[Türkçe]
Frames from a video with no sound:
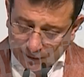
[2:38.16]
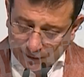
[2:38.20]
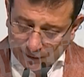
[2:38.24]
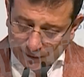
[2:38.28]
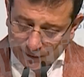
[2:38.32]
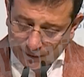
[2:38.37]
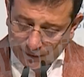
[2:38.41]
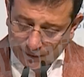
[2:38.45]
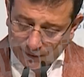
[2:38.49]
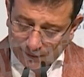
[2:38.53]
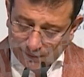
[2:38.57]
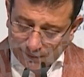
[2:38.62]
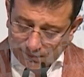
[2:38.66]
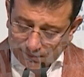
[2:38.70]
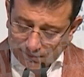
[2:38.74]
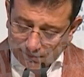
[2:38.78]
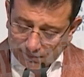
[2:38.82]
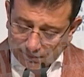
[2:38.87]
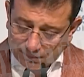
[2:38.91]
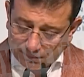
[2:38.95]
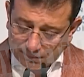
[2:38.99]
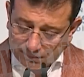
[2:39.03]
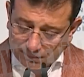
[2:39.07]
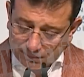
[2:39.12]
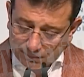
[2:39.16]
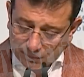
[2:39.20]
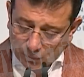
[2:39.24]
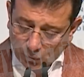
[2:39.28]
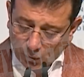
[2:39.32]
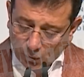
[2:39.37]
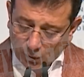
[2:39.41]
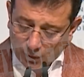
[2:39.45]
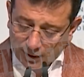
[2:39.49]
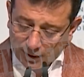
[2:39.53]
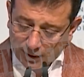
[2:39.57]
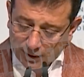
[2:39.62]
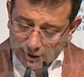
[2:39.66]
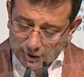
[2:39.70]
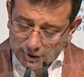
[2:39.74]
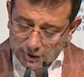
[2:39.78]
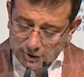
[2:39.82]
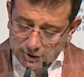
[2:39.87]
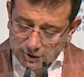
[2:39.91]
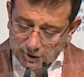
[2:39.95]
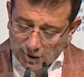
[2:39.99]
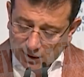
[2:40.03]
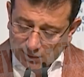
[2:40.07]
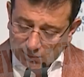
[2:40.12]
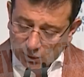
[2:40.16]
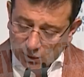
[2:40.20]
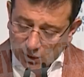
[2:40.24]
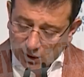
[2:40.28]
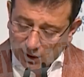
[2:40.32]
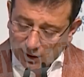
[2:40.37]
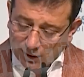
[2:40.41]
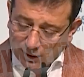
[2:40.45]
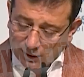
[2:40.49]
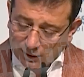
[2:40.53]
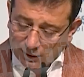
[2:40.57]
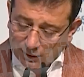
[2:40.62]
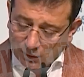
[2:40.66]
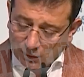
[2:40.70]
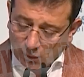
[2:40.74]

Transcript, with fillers: E, örneğin İstanbul'a e,